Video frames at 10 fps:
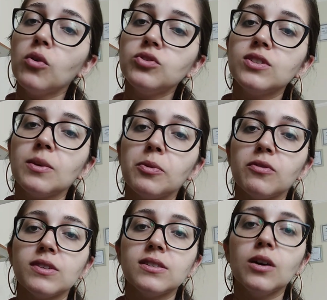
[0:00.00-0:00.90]
ou
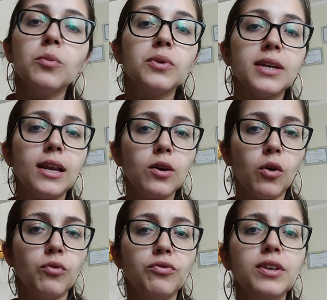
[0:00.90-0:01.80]
desaprovação, porque ele
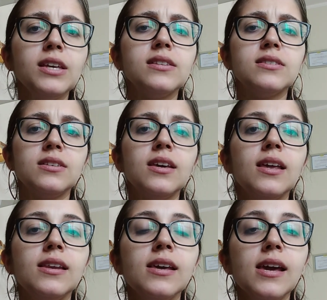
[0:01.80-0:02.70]
confia em si,
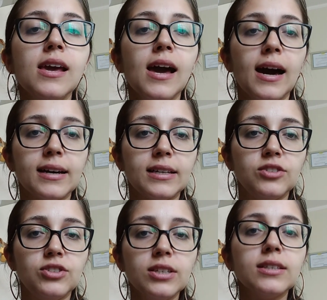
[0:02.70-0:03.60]
ele
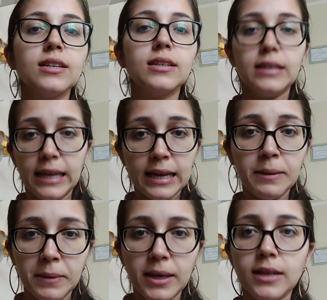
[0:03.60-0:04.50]
acredita
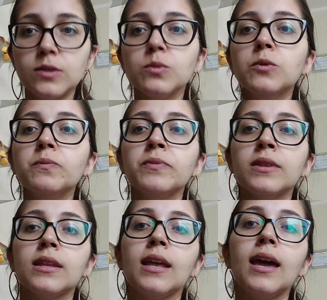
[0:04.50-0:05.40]
nele mesmo,
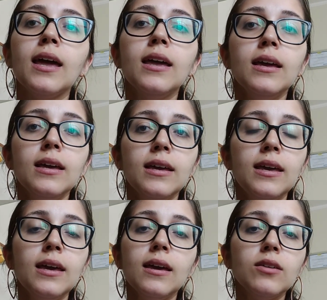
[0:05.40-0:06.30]
né?
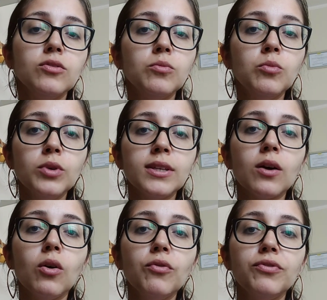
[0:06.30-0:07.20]
E
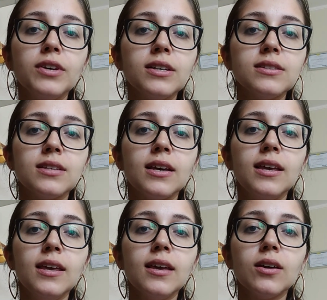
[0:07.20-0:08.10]
confiança
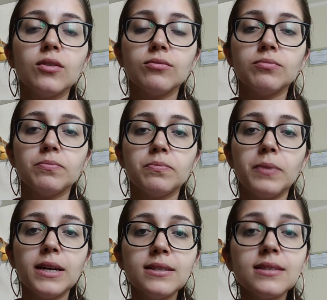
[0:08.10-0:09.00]
e
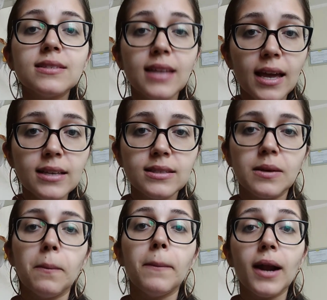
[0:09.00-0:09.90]

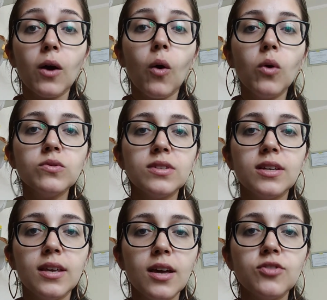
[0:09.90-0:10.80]
persistência para
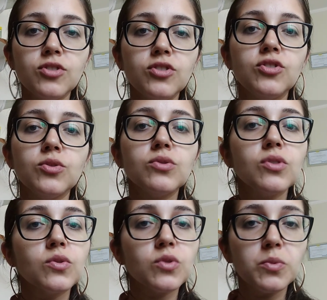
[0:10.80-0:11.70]
conseguir atingir os seus